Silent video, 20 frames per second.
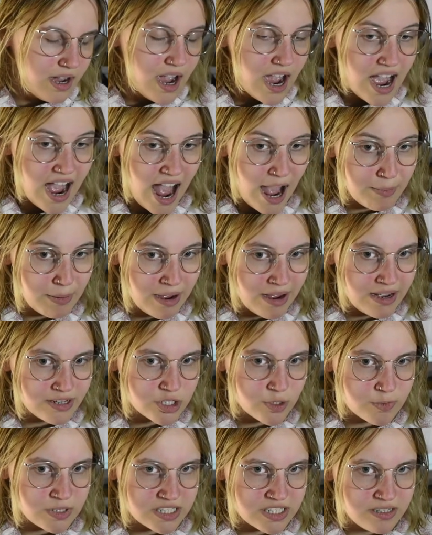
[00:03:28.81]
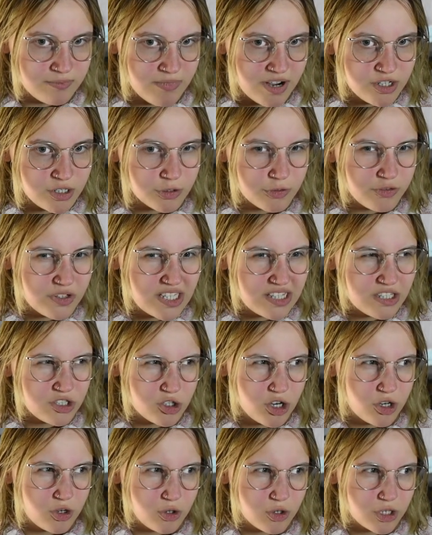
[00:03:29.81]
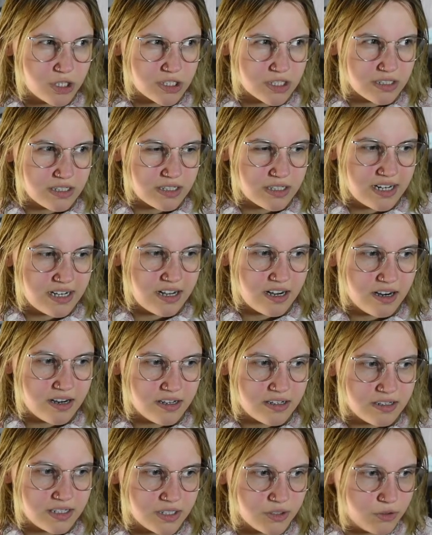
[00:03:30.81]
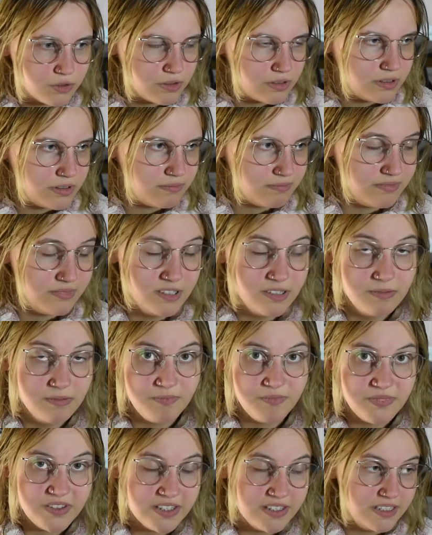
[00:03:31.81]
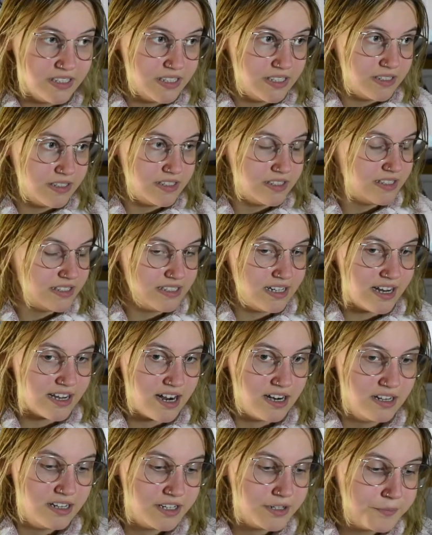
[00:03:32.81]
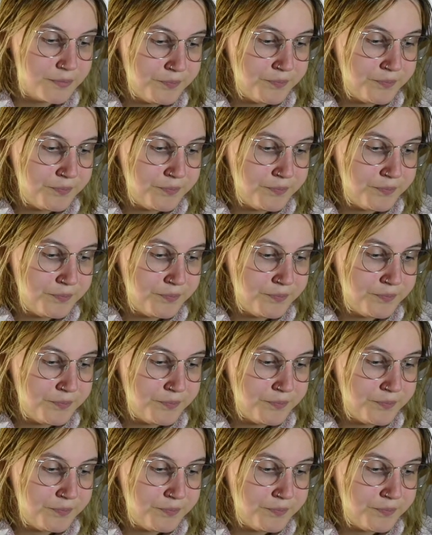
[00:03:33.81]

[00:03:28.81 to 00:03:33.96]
aber als ob das immer noch 40 Euro kostet, Alter, also, ist lächerlich.